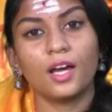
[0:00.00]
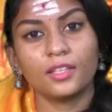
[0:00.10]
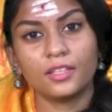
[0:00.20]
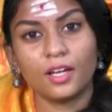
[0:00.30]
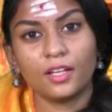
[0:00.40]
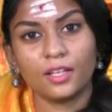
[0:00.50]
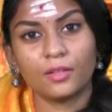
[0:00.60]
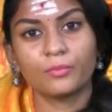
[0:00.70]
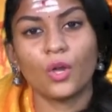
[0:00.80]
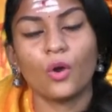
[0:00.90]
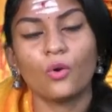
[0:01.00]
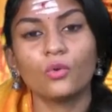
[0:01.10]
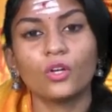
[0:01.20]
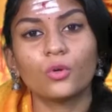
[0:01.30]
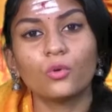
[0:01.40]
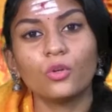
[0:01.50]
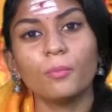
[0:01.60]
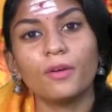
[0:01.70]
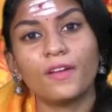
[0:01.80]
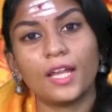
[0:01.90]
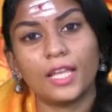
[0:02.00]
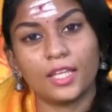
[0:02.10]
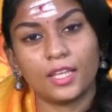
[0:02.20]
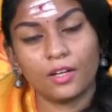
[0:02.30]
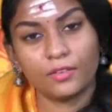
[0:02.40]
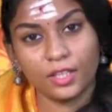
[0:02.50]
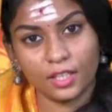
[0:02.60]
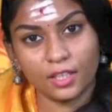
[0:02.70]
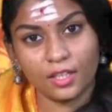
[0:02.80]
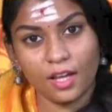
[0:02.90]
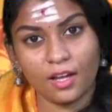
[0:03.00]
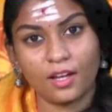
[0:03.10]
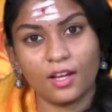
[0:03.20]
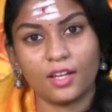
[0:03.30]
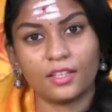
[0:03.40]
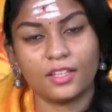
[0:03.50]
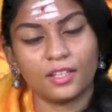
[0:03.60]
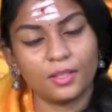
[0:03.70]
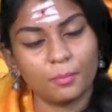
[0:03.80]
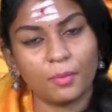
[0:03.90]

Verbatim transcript: அதனால உங்கள் குடும்ப வேலை ஏதாவது இருந்தால் அதை எடுத்து